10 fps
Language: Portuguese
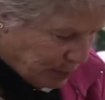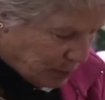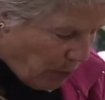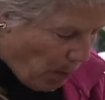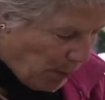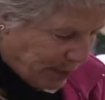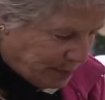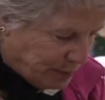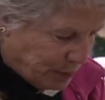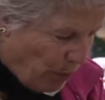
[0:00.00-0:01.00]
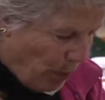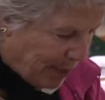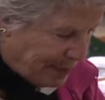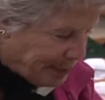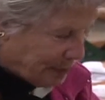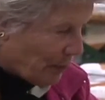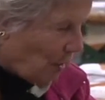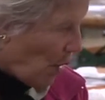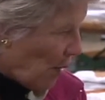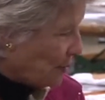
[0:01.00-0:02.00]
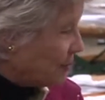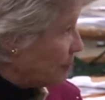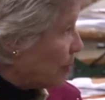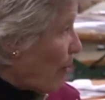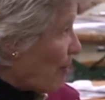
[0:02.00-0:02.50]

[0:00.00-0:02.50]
E o que não faltou durante os três dias de